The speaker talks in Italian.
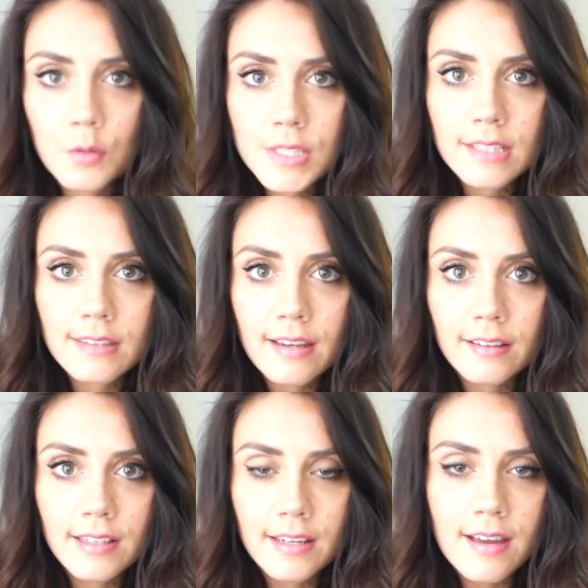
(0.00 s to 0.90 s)
questa
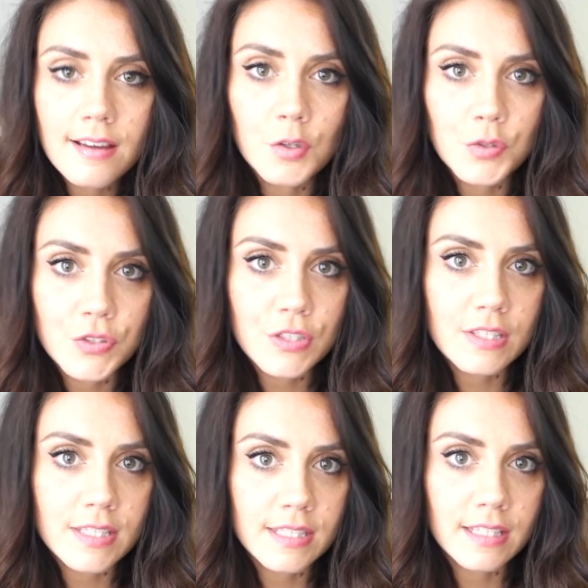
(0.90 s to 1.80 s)
tecnica
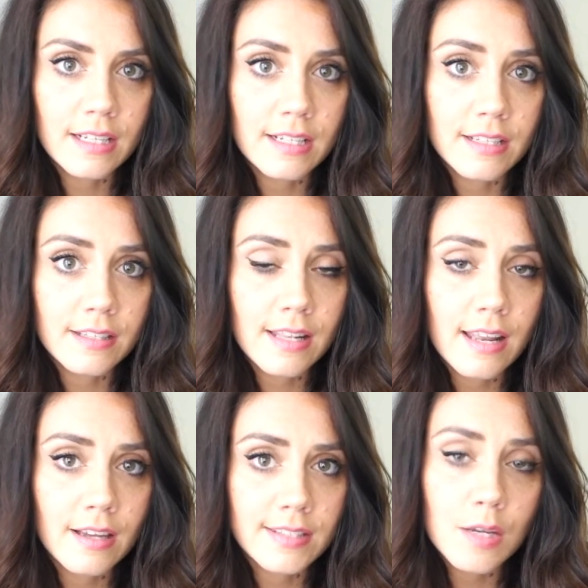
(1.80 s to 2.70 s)
consiste
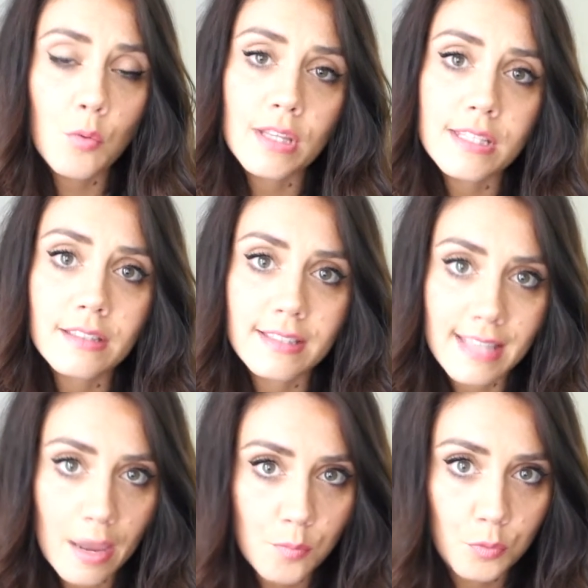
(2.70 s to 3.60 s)
nella sequenza di
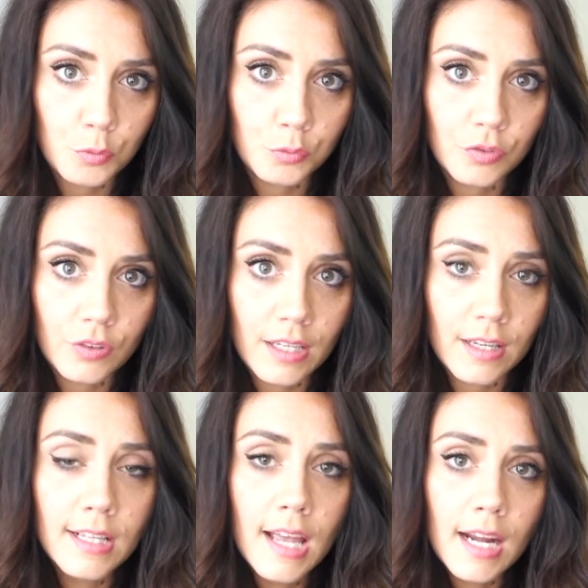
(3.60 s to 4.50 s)
sei punti.
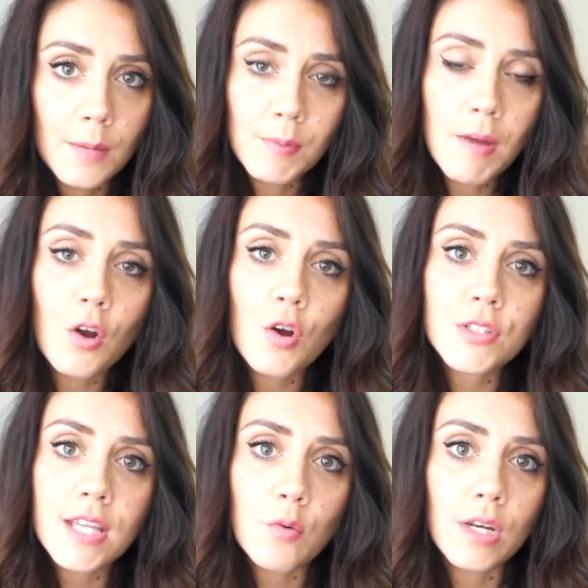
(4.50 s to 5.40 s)
La prima
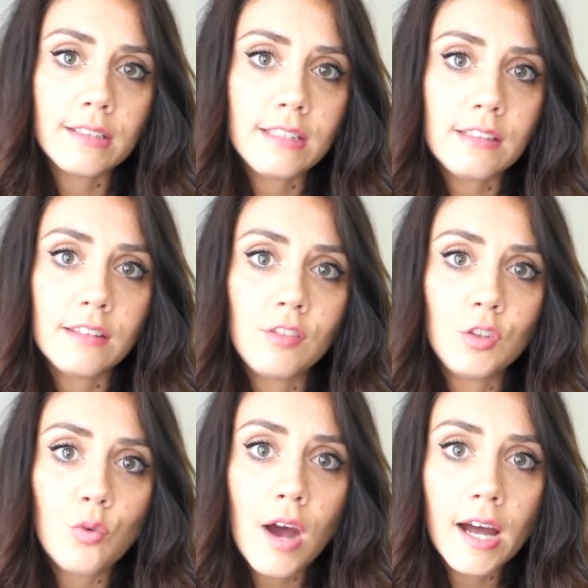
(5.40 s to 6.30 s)
cosa è quella di
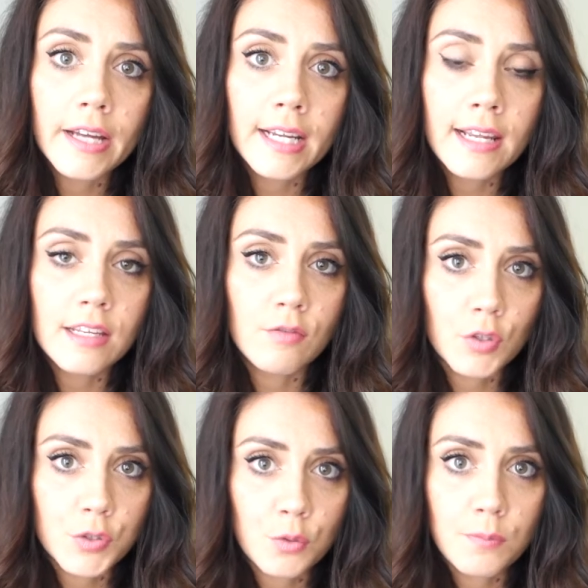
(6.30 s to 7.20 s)
individuare il
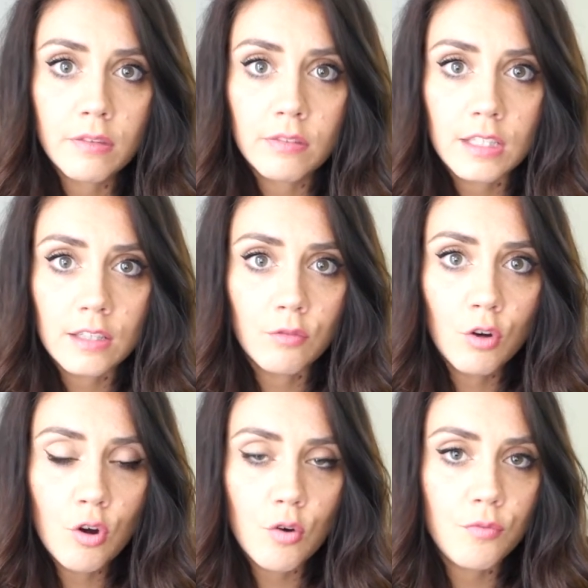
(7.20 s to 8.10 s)
vostro
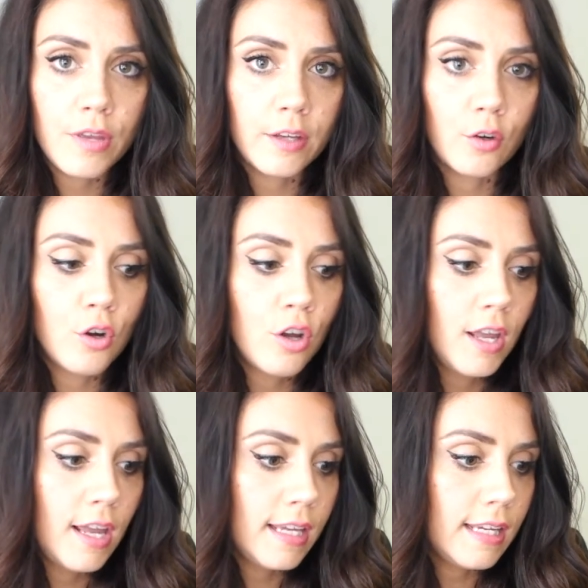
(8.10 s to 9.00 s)
obiettivo, ovvero
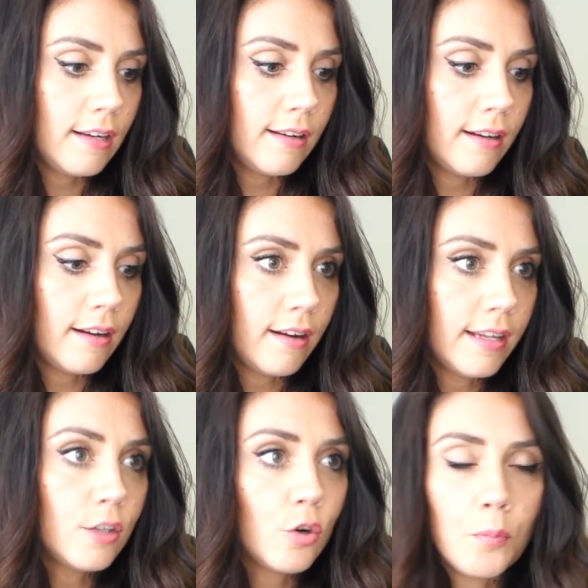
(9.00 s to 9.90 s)
il,
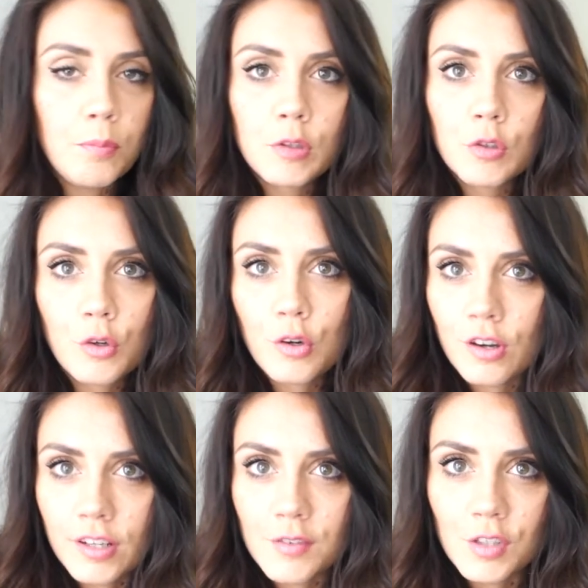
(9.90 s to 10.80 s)
il compito
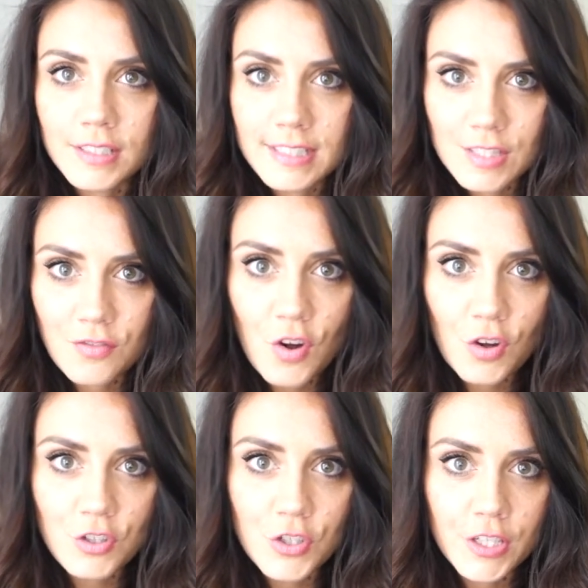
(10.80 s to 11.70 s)
eh, che volete
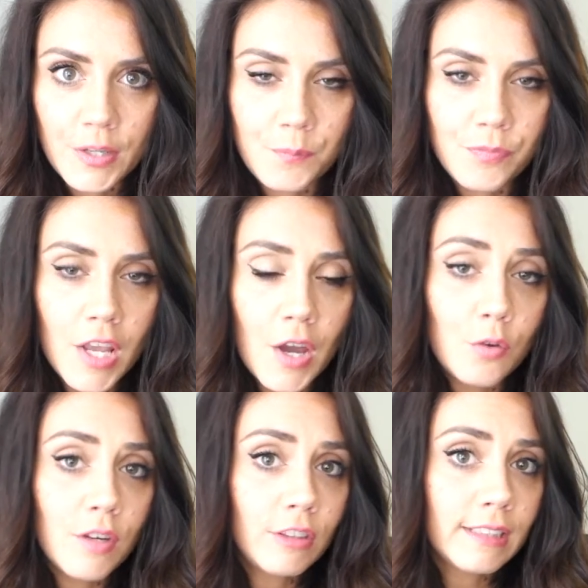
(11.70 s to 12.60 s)
svolgere.
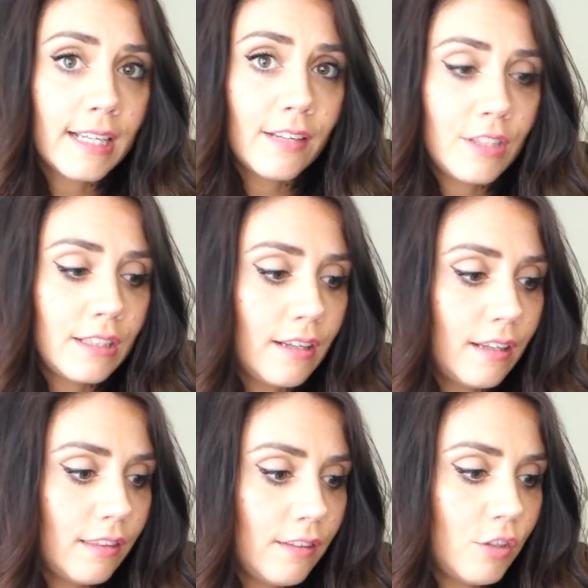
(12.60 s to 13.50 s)
Una volta che l'avete
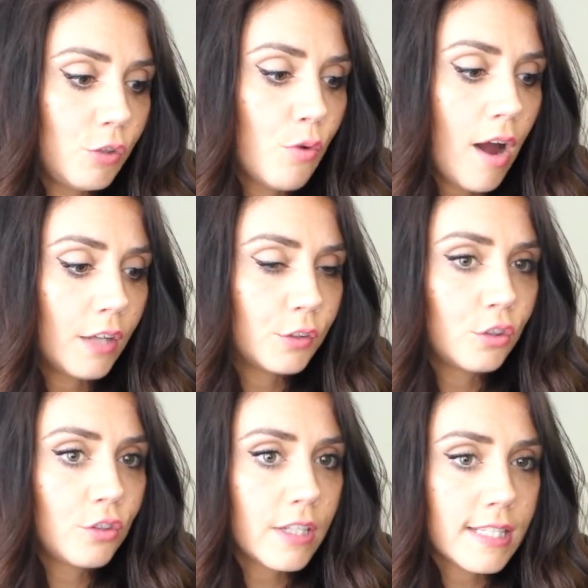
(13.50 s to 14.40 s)

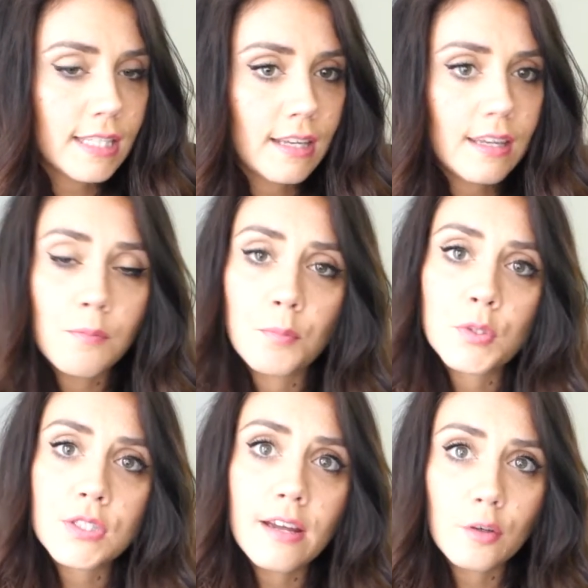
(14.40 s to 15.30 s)
individuato dovreste
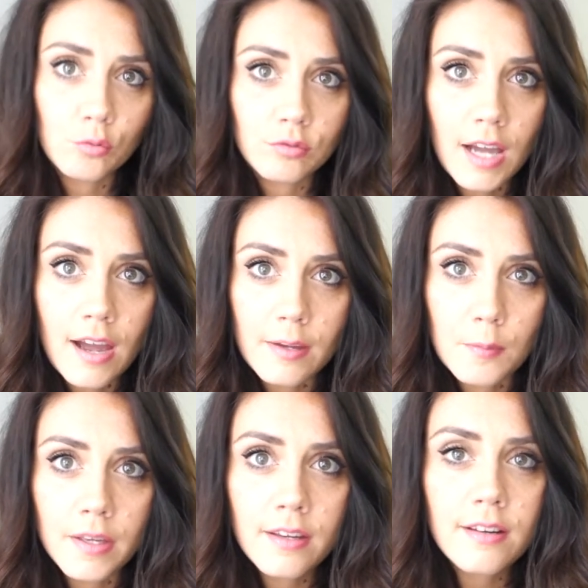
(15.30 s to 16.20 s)
impostare un
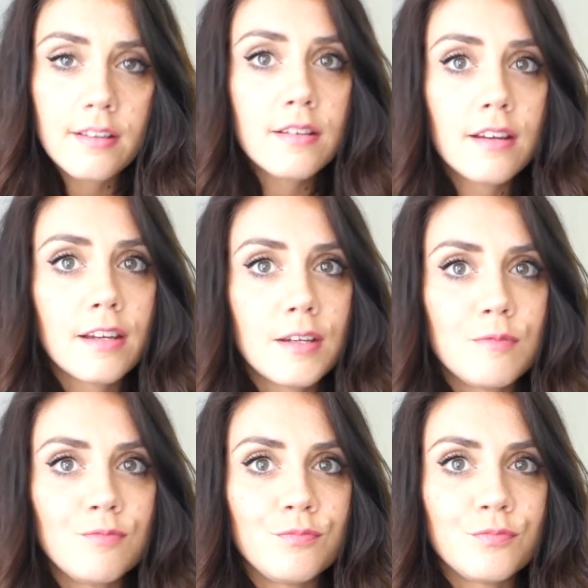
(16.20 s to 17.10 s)
timer.
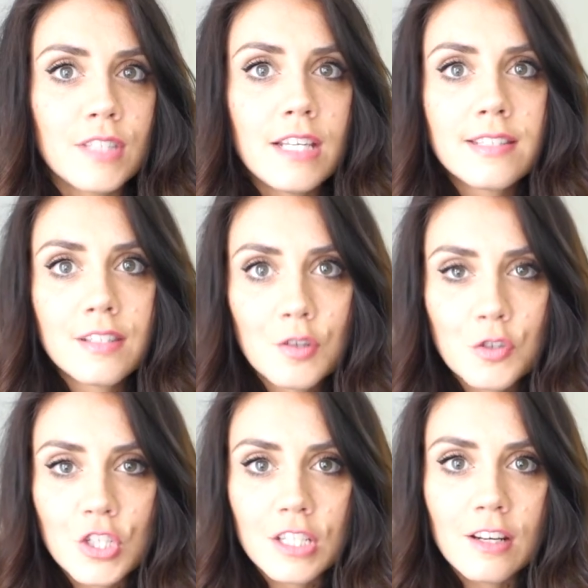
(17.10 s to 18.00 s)
Eh, il
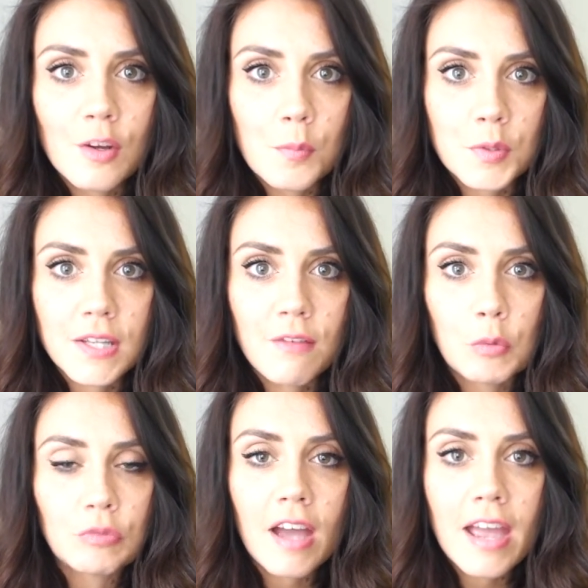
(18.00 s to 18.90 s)
signor Cirillo impostava
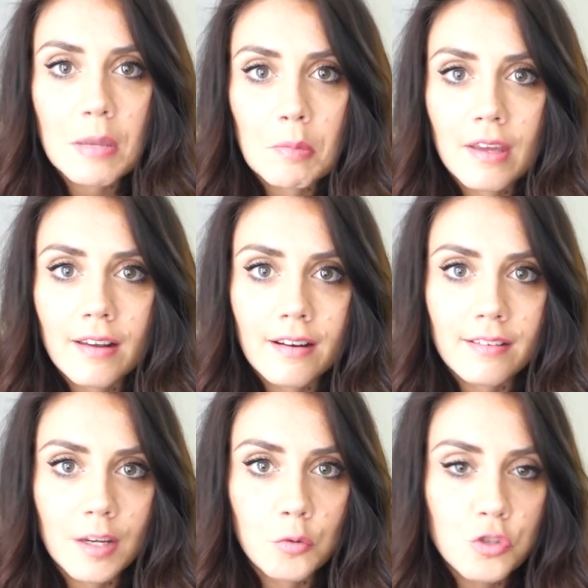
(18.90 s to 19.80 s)
un
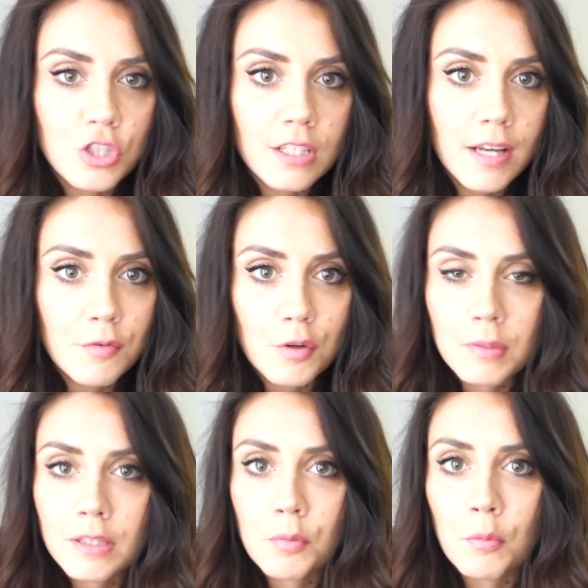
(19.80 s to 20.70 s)
timer da cucina a
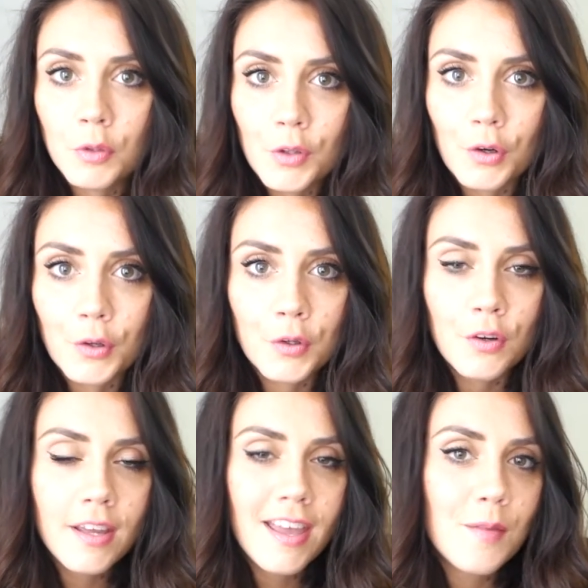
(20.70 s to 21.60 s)
forma di
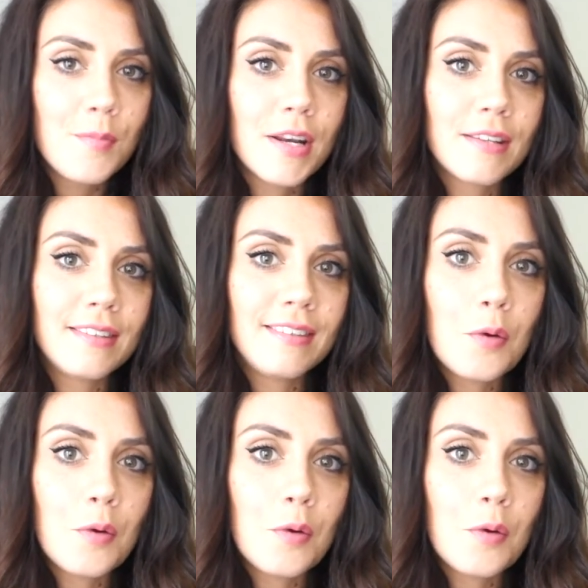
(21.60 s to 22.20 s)
pomodoro, per, da